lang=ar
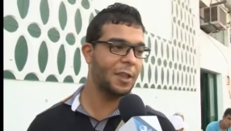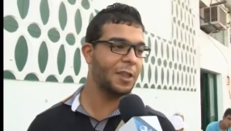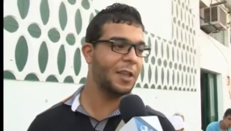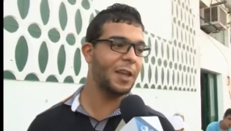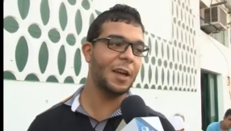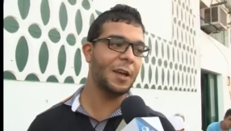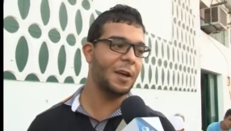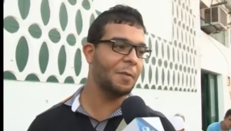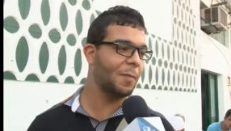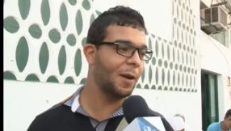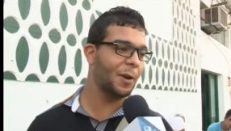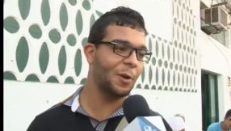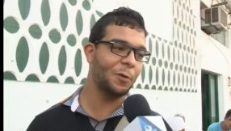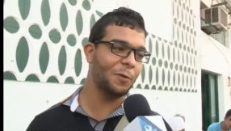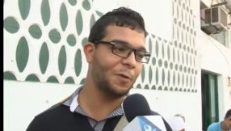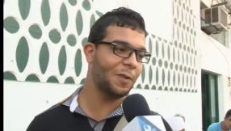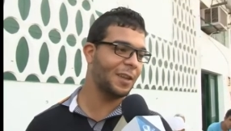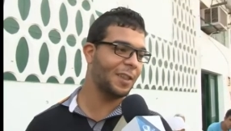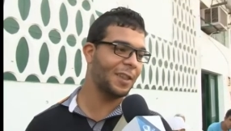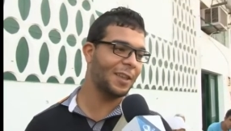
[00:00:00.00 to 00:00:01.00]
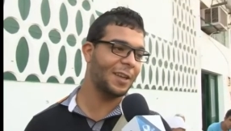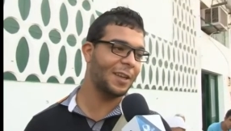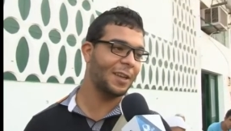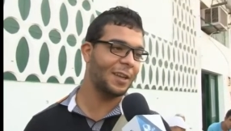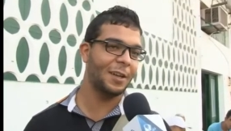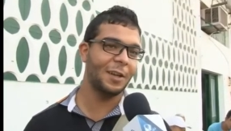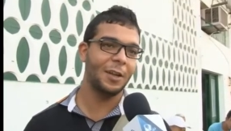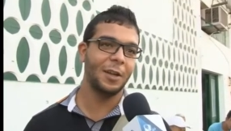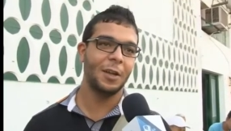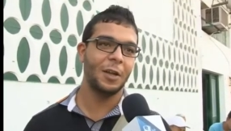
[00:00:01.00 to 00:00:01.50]
هذه معروفه
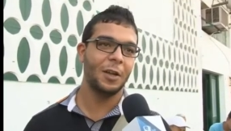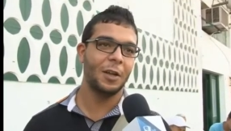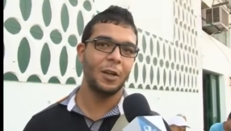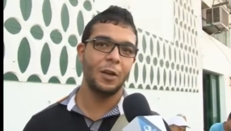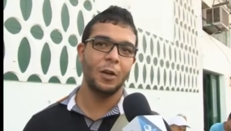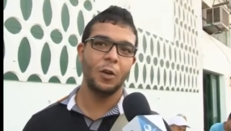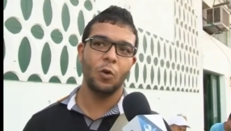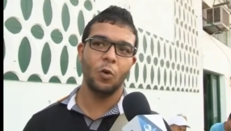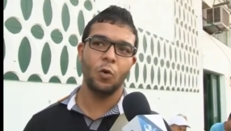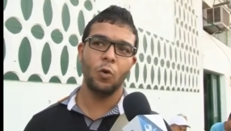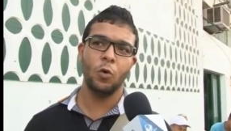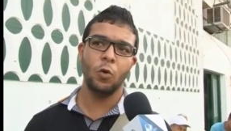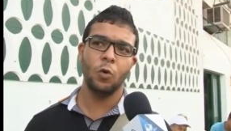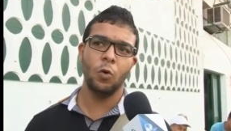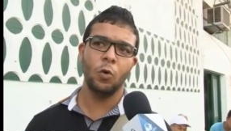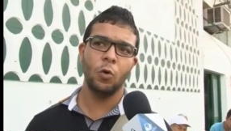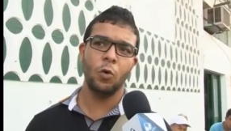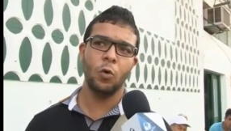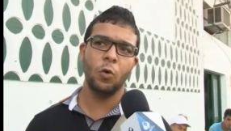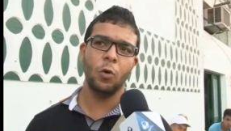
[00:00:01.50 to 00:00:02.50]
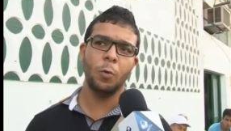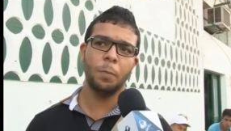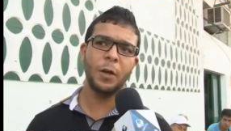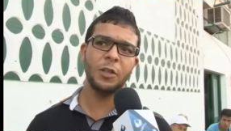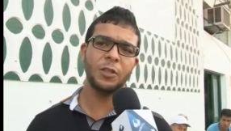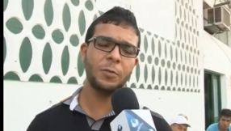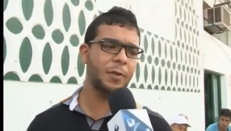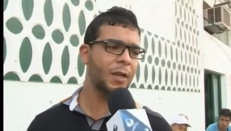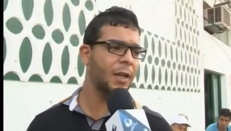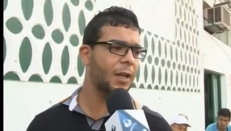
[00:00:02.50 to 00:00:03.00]
هذه
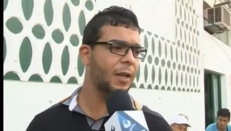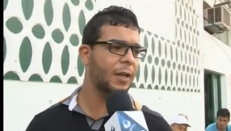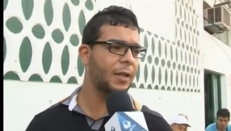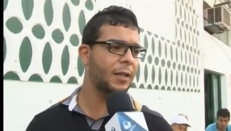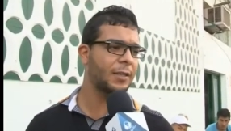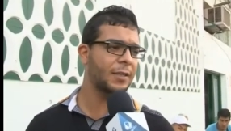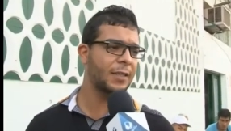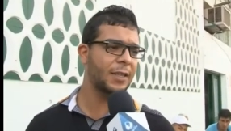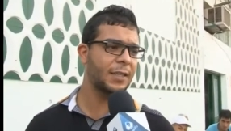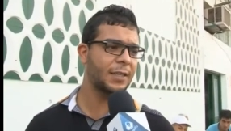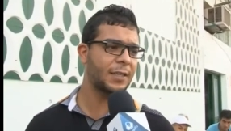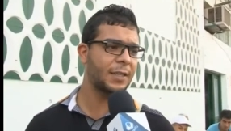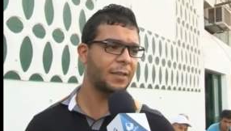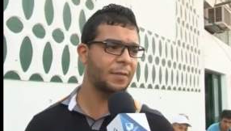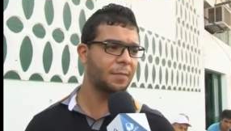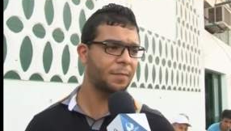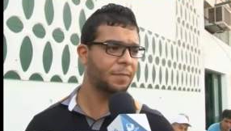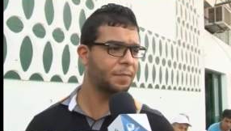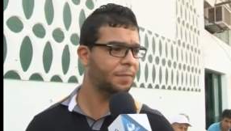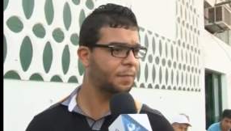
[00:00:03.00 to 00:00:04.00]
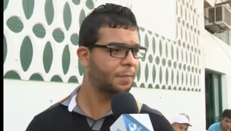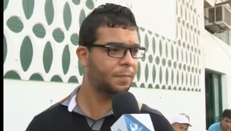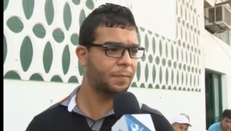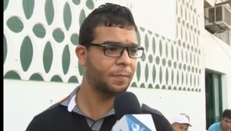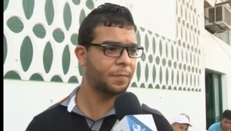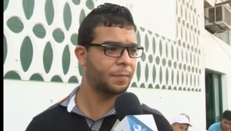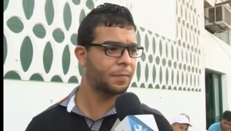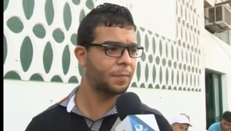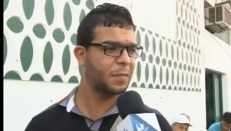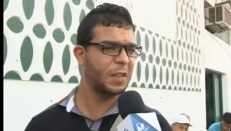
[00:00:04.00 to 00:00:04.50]
والباج نتاع السياسه
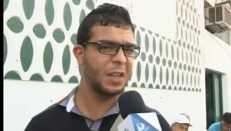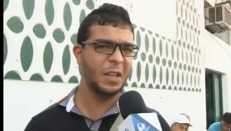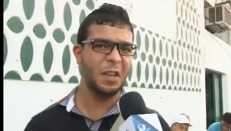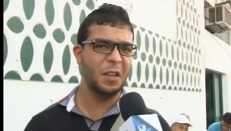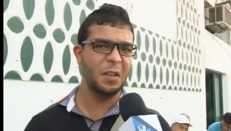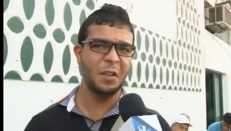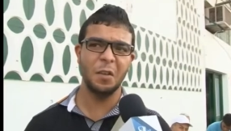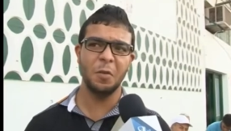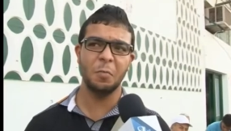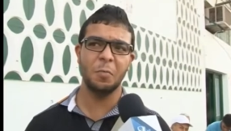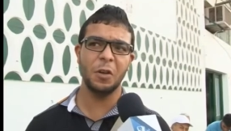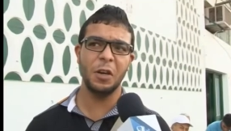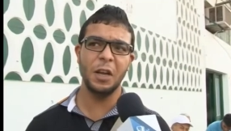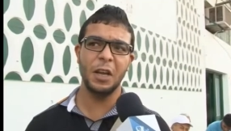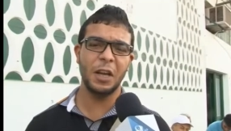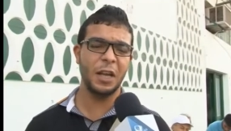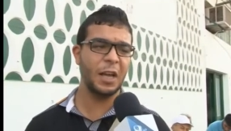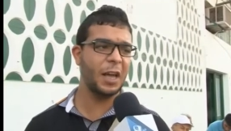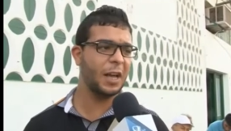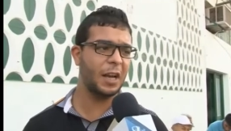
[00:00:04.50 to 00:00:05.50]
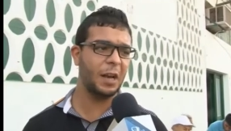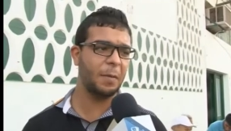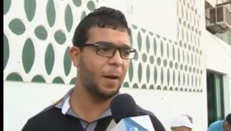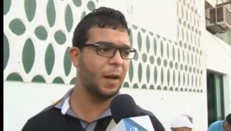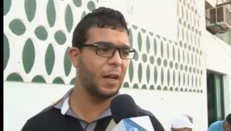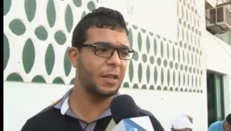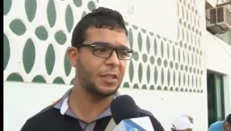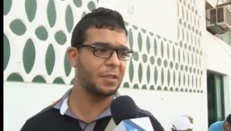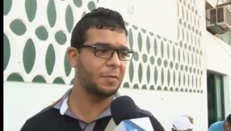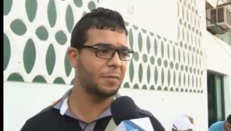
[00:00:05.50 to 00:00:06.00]
يمكن هيك
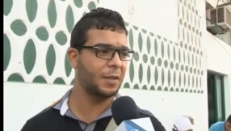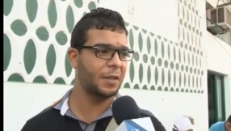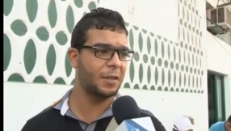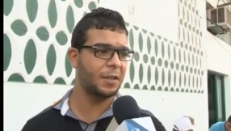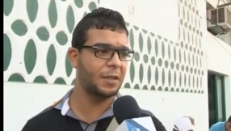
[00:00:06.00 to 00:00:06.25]
اغلب حاجه